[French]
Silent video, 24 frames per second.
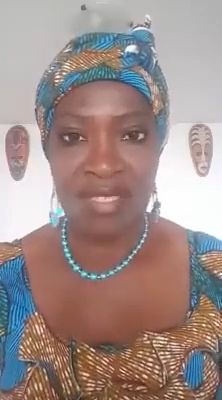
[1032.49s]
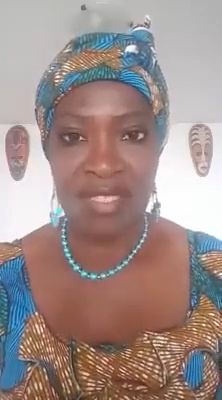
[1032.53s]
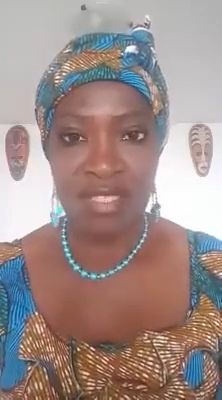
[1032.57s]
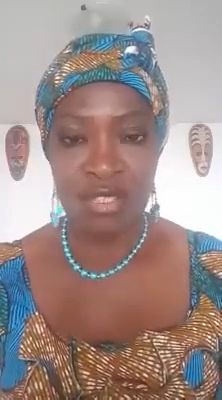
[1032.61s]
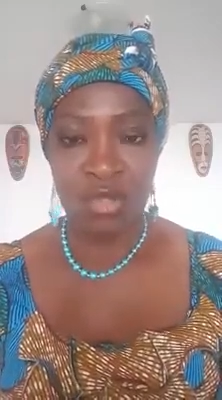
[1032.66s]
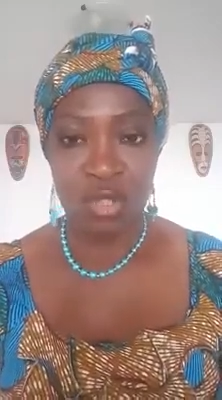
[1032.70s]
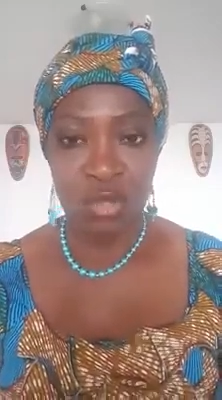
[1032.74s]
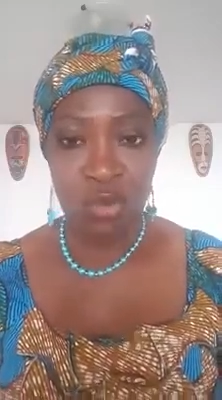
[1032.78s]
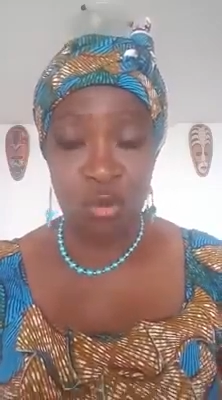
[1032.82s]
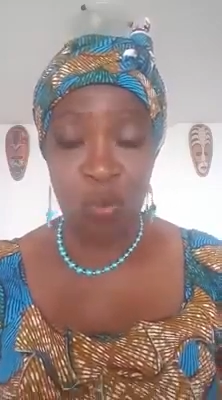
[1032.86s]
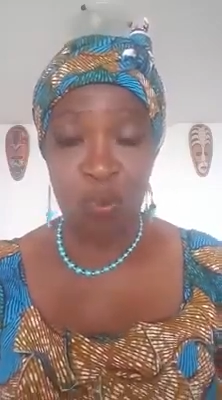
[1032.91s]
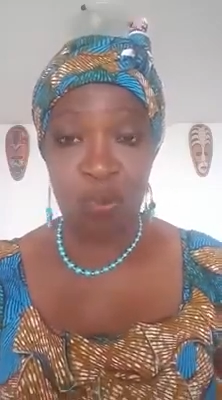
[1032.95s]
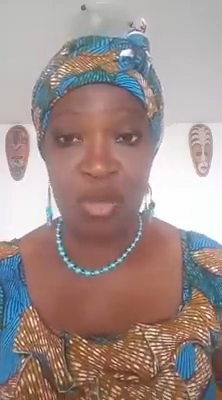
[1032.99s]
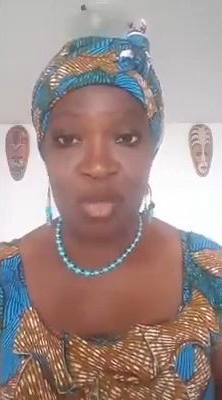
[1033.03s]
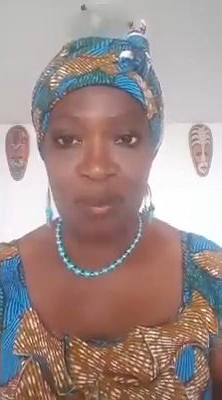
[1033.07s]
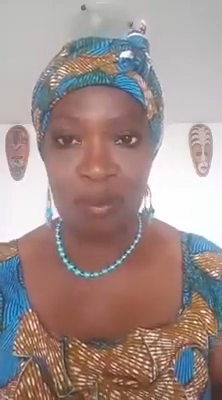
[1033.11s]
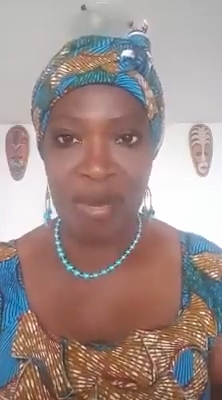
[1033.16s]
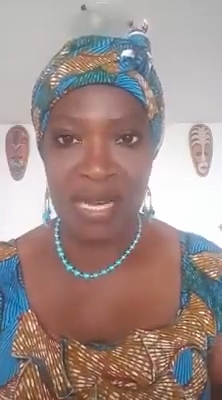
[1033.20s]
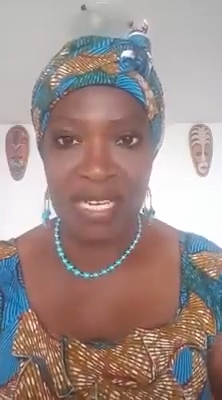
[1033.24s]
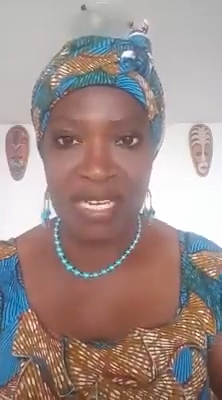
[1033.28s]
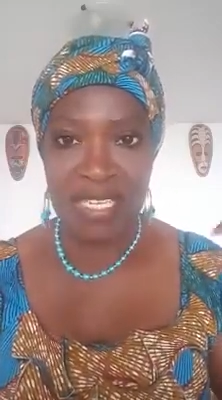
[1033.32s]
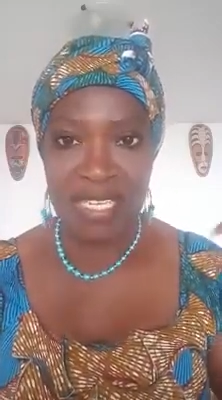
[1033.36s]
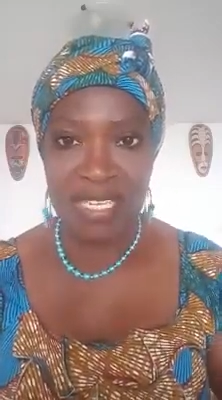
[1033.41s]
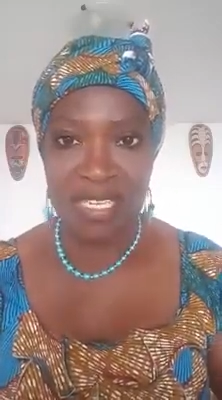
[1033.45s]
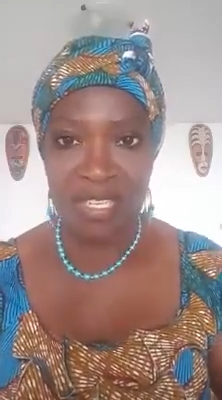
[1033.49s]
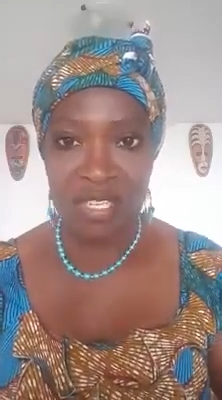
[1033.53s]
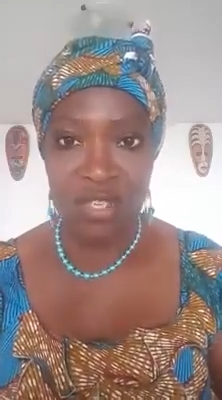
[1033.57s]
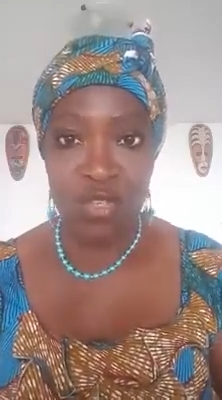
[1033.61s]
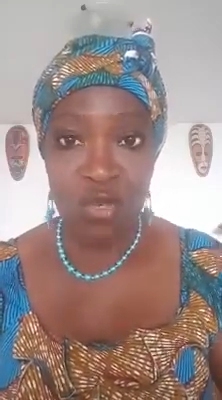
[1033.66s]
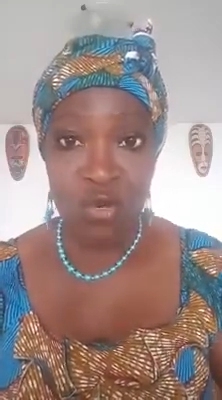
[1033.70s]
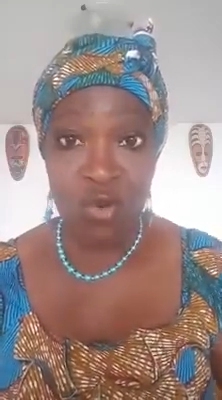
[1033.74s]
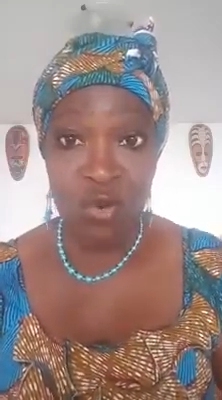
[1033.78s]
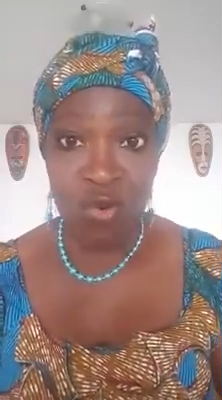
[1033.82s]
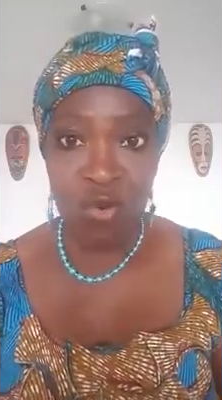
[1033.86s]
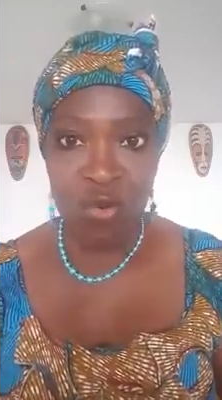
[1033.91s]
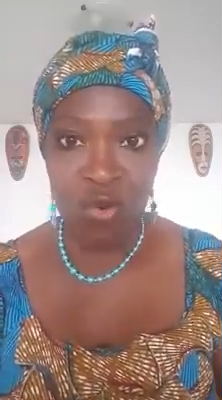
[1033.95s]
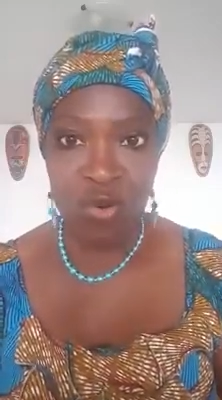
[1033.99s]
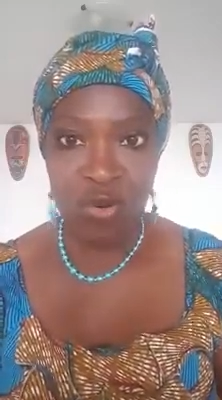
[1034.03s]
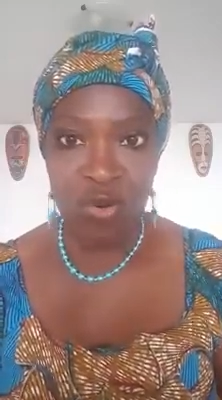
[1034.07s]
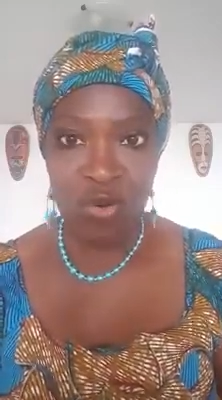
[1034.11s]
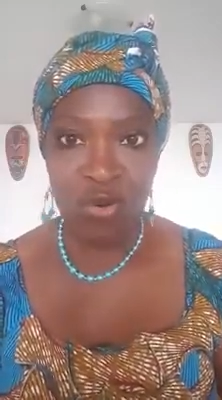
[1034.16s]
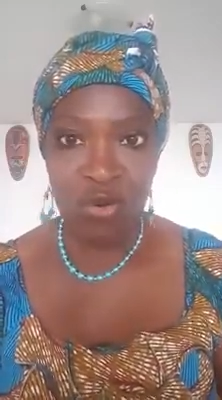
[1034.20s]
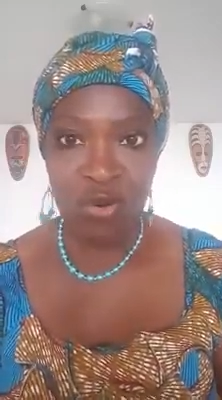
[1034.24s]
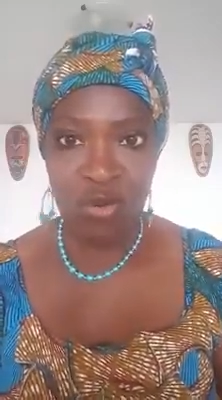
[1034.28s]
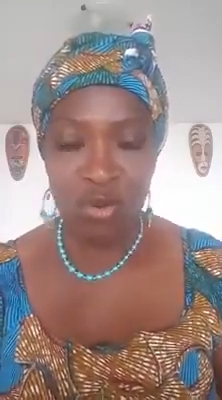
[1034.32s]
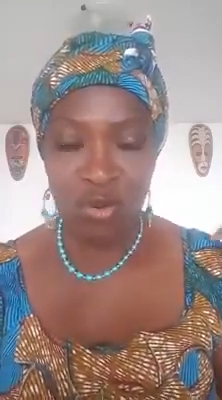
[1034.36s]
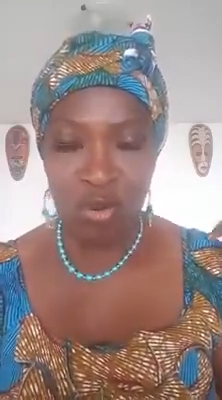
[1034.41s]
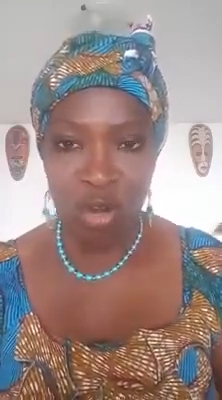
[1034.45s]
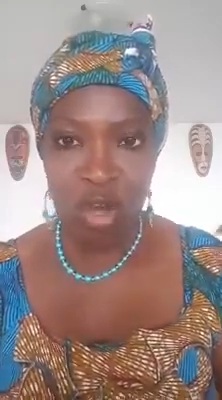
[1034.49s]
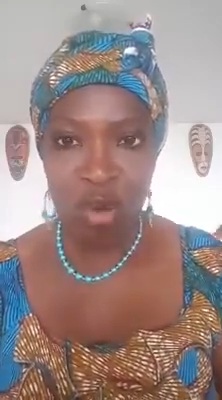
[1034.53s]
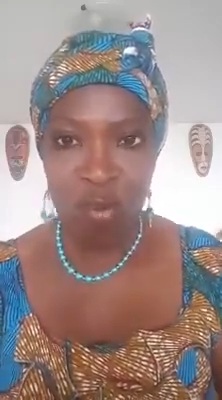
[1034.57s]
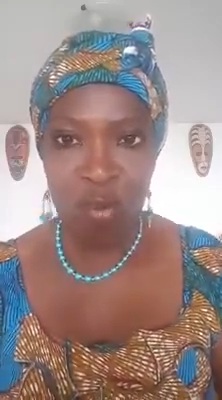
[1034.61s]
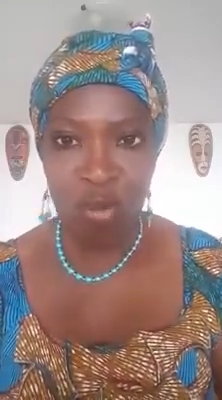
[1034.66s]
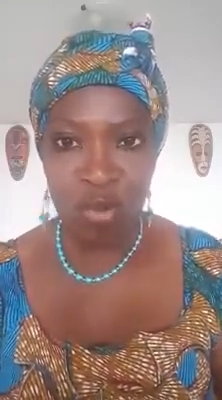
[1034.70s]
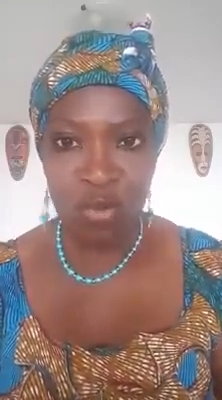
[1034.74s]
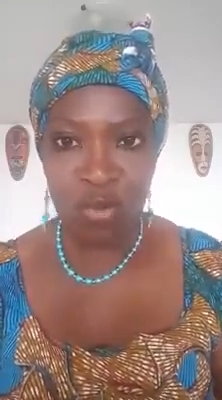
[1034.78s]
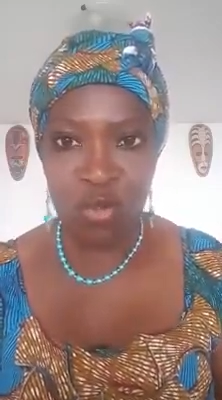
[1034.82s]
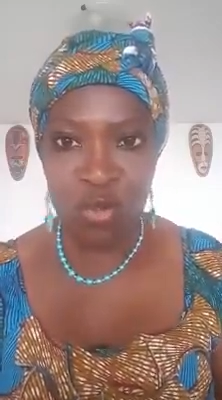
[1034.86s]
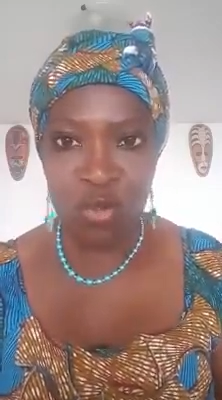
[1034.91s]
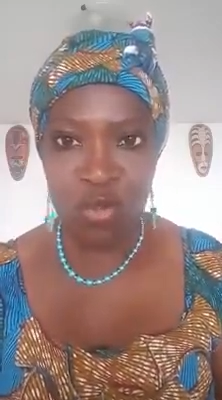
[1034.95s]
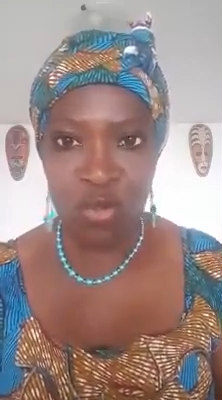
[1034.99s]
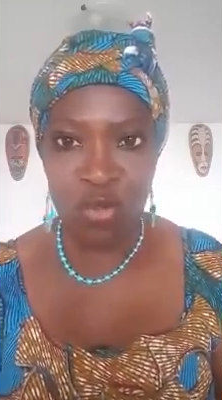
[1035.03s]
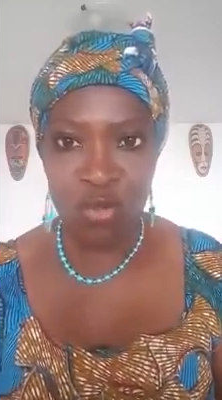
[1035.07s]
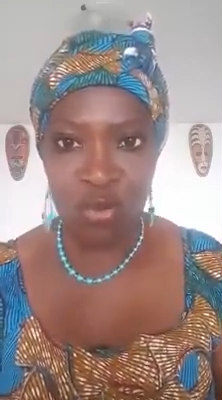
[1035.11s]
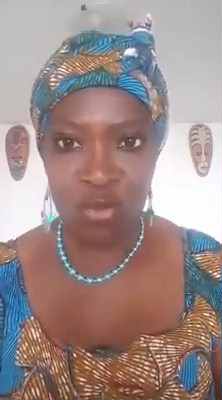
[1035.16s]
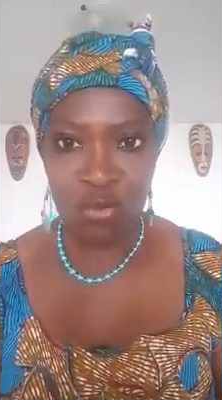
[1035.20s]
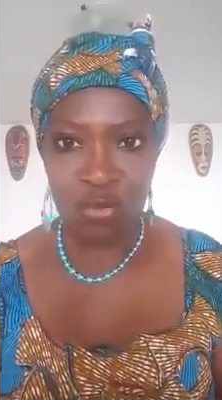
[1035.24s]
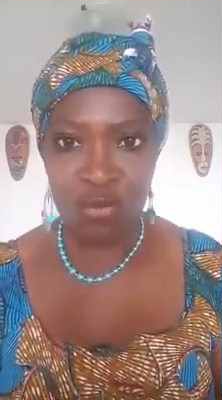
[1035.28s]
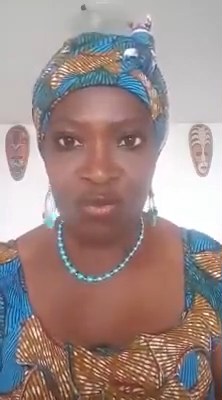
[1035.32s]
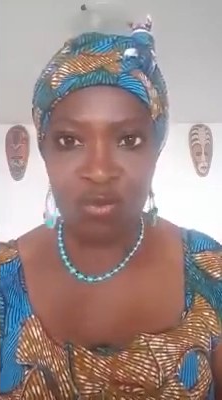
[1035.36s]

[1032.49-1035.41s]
de nous préparer, nous, leur monture.